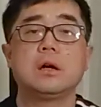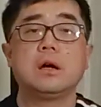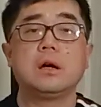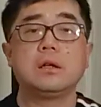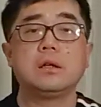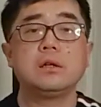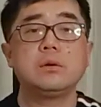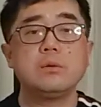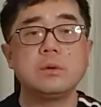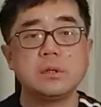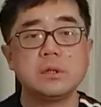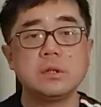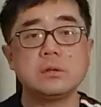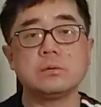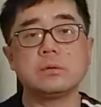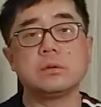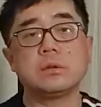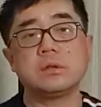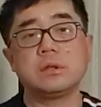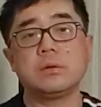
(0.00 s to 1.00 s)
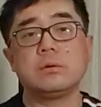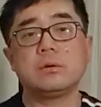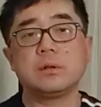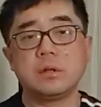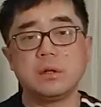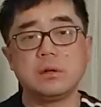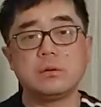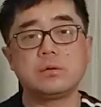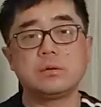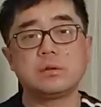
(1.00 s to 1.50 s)
啊，因为这种低
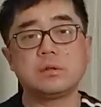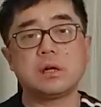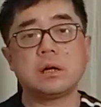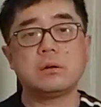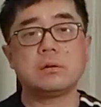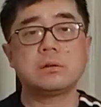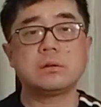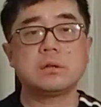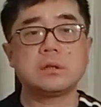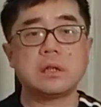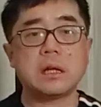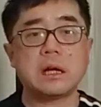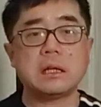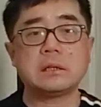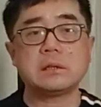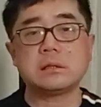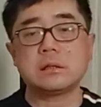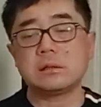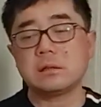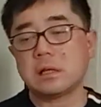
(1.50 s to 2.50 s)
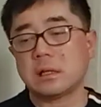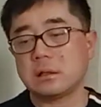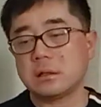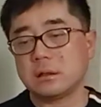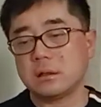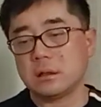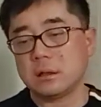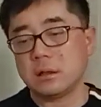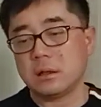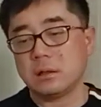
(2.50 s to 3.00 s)
人权优势导致了他生产
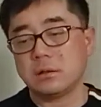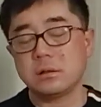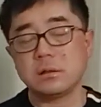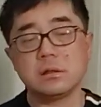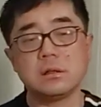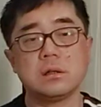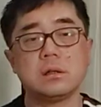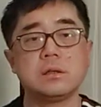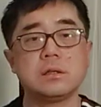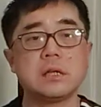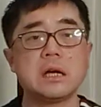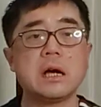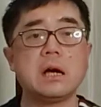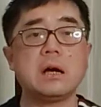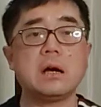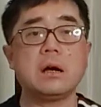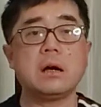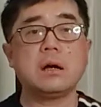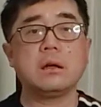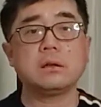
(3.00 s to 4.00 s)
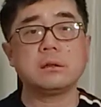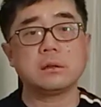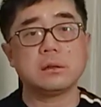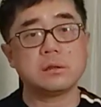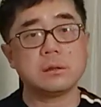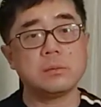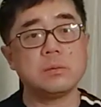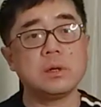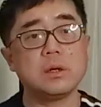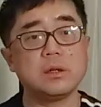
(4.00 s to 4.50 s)
的啊者和家啊的
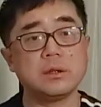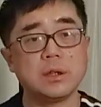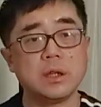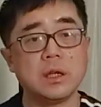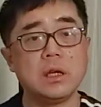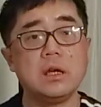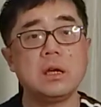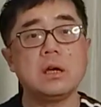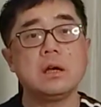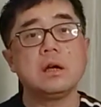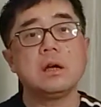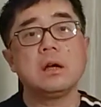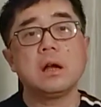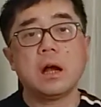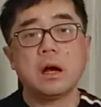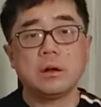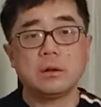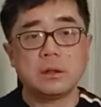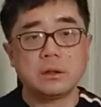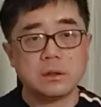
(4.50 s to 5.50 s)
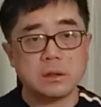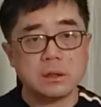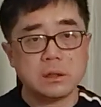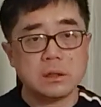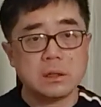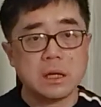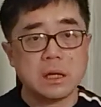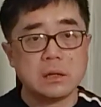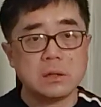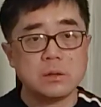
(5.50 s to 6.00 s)
成本很低，然后呢
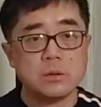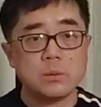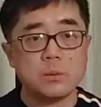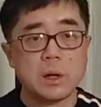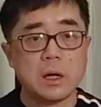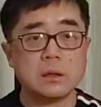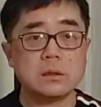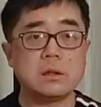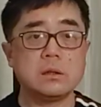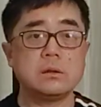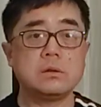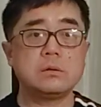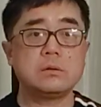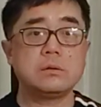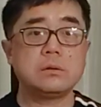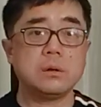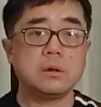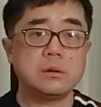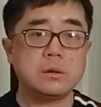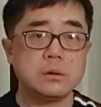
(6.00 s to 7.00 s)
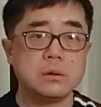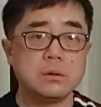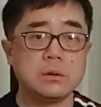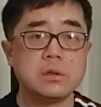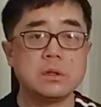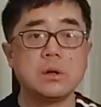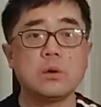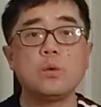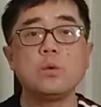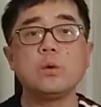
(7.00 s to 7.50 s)
他就把这个全球
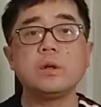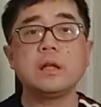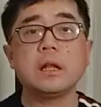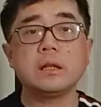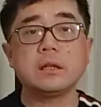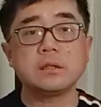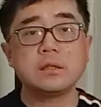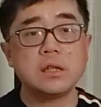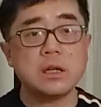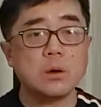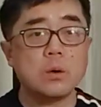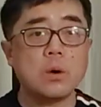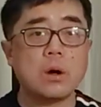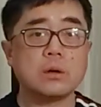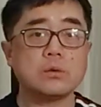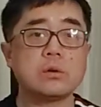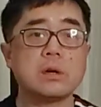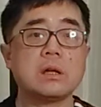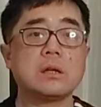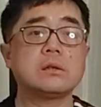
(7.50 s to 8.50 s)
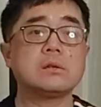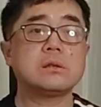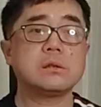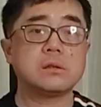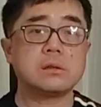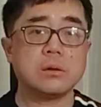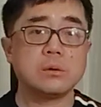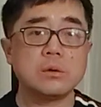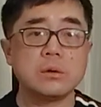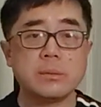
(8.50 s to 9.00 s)
的这个供应链的这一块抓在自
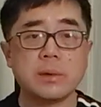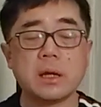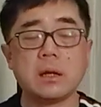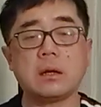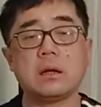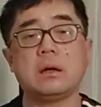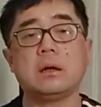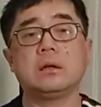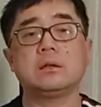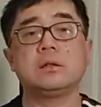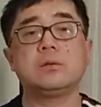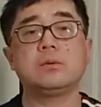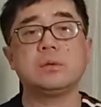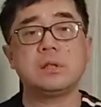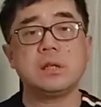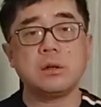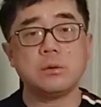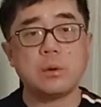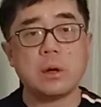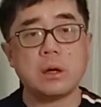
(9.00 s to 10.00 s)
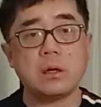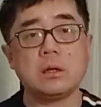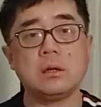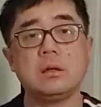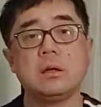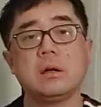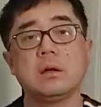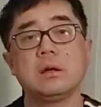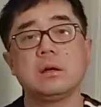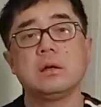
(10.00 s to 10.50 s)
己手里边了啊。因为这个原
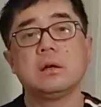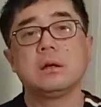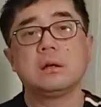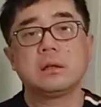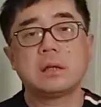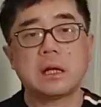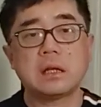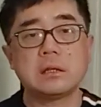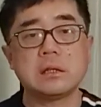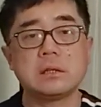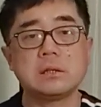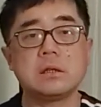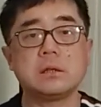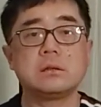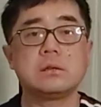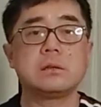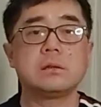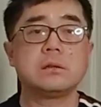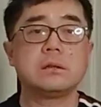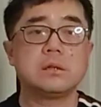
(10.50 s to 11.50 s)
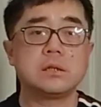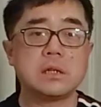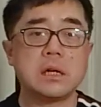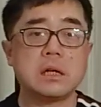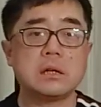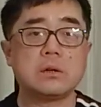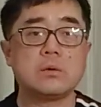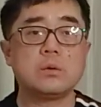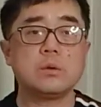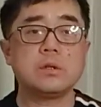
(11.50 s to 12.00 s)
因，他在这个者和
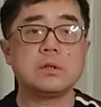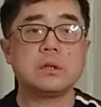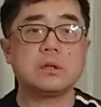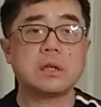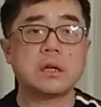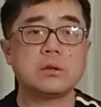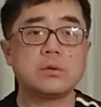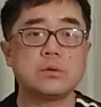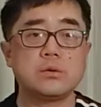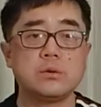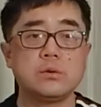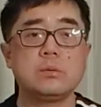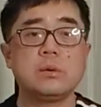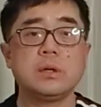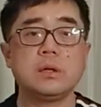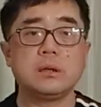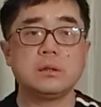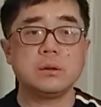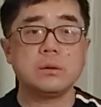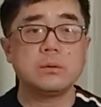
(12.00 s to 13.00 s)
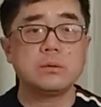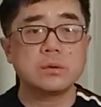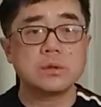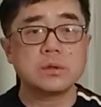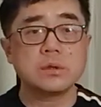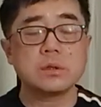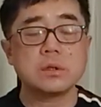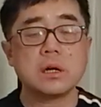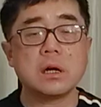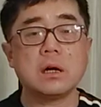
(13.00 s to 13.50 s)
家的供应上他具备了优
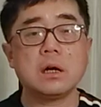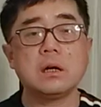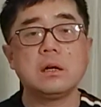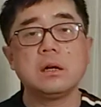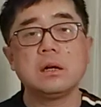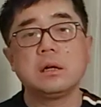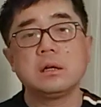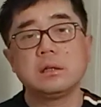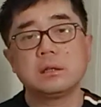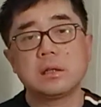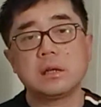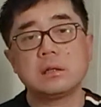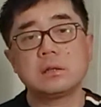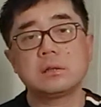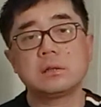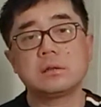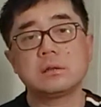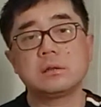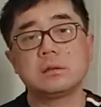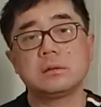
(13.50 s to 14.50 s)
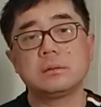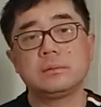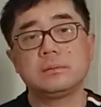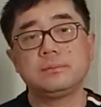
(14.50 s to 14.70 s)
势啊。但是